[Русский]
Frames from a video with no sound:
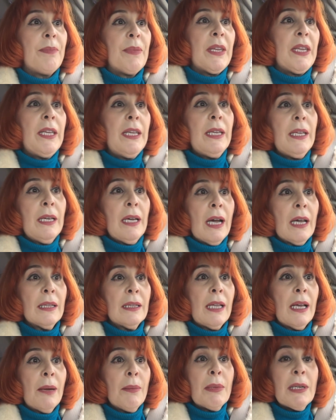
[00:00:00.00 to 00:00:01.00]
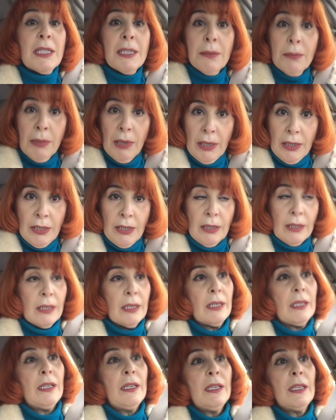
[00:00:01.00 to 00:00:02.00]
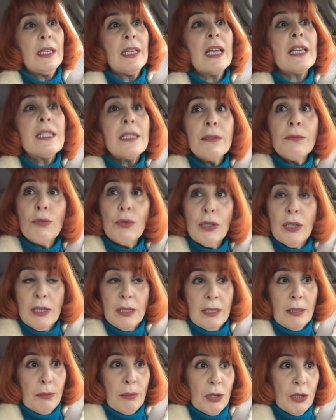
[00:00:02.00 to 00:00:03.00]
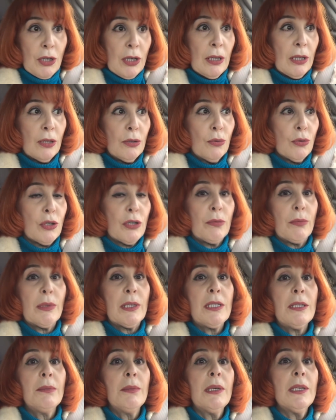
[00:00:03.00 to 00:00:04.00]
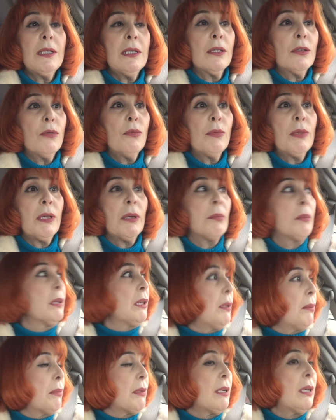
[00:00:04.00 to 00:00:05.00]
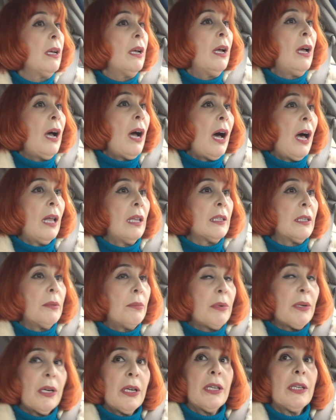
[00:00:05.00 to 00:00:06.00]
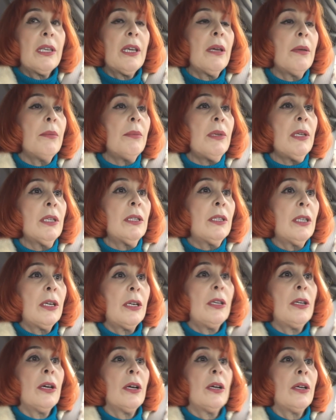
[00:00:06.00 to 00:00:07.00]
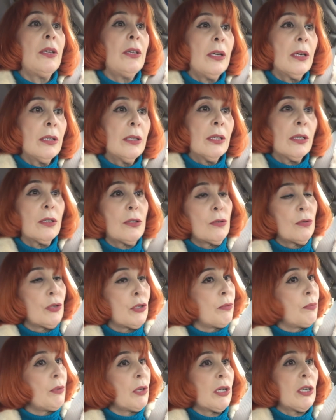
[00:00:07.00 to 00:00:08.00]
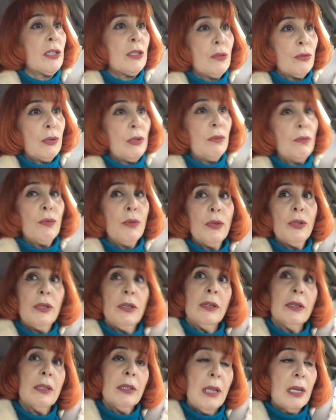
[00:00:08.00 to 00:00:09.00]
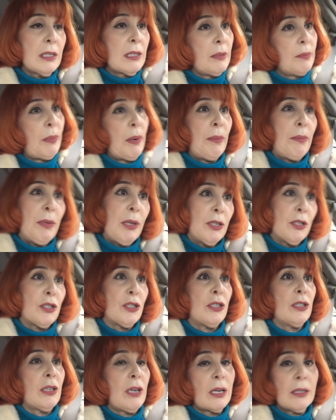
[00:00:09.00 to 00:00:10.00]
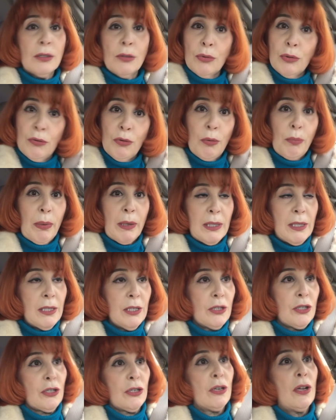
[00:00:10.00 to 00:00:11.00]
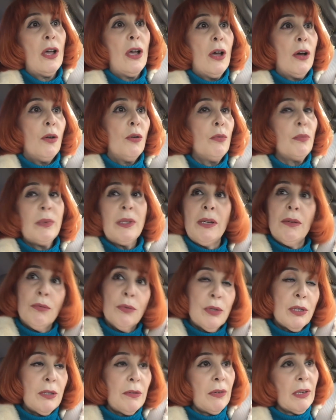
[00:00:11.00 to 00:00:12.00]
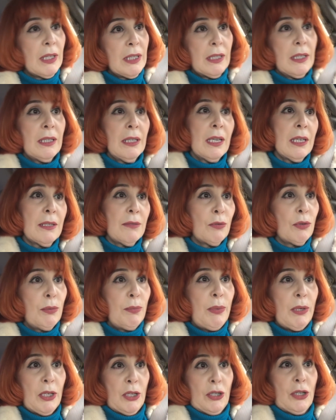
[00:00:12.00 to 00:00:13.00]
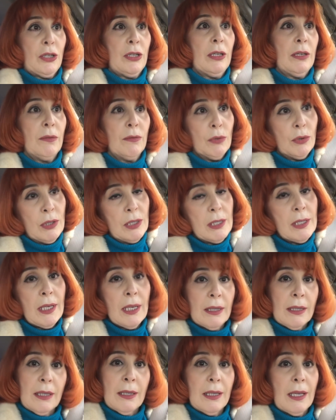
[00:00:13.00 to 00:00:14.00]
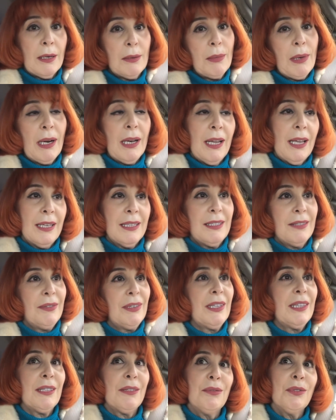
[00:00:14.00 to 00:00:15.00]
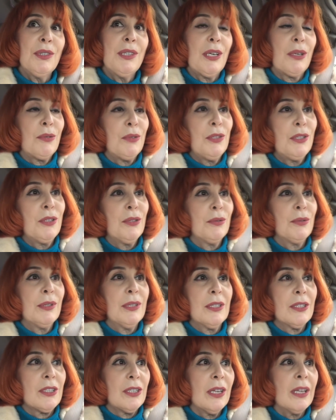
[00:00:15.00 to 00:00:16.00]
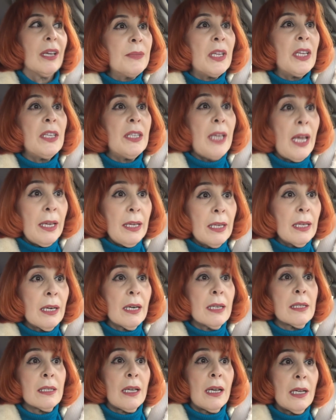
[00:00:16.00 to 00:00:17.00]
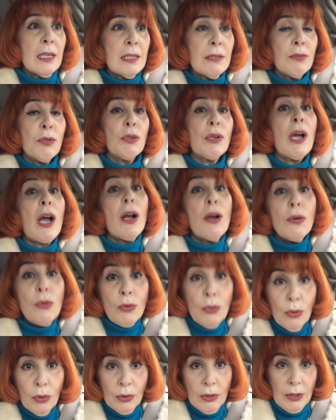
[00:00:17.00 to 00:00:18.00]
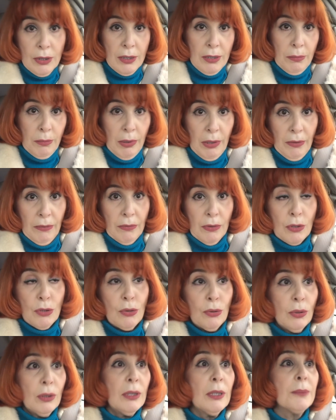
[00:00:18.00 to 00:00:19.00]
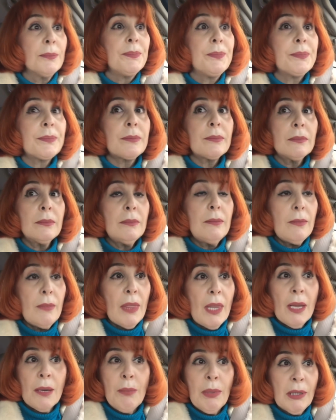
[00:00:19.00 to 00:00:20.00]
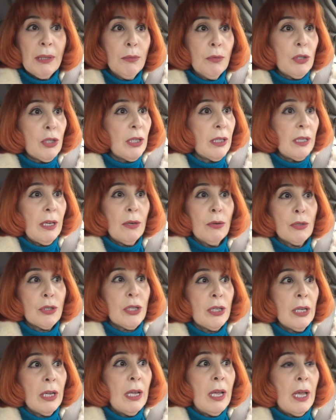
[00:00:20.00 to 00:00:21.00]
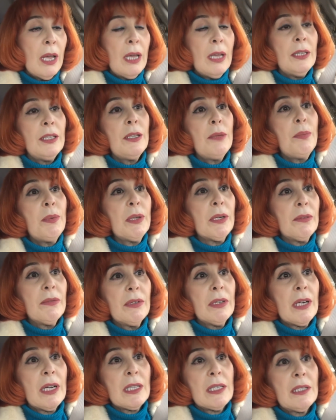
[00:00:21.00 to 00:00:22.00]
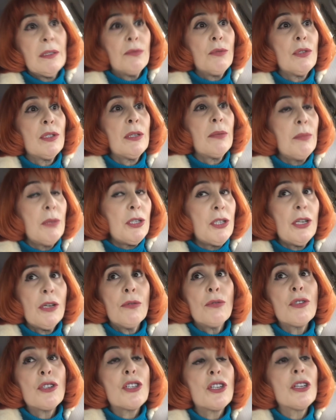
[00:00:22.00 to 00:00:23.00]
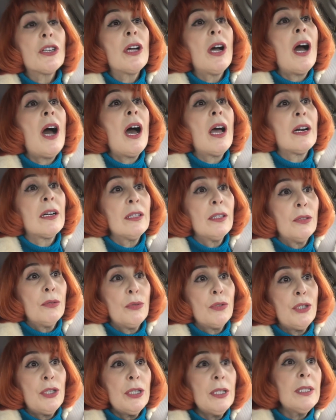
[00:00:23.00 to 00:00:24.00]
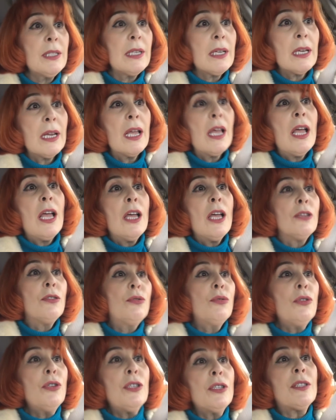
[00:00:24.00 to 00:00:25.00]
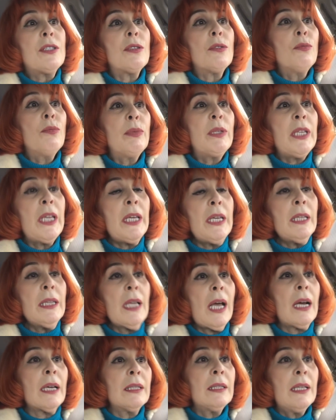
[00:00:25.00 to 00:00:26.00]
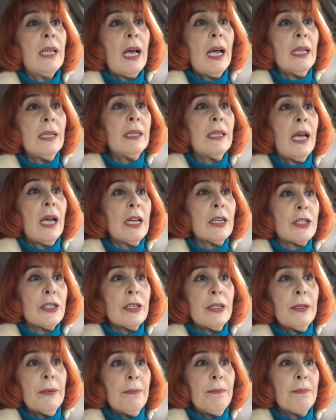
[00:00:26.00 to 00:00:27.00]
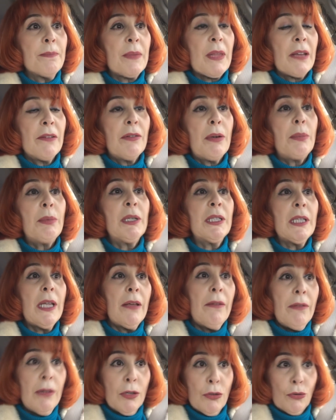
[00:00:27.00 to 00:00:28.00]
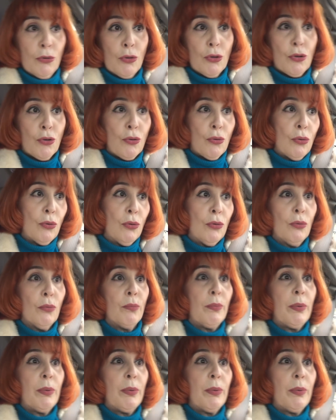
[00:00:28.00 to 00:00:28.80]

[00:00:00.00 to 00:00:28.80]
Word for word: И она математик. И я сегодня замещала тоже математику. У меня была алгебра и геометрия. И она говорит, слушай, мне кажется, у него и классы поменьше, и как-то у него потише. У меня вот девятый класс вот бешеный. Вот десятый нормальный, а девятый вот такой никудышный. И я ей рассказываю, как он себя ведет потому что я уже не первый раз его замещаю. Он шикарный учитель. То есть мне иногда даже в обыкновенную школу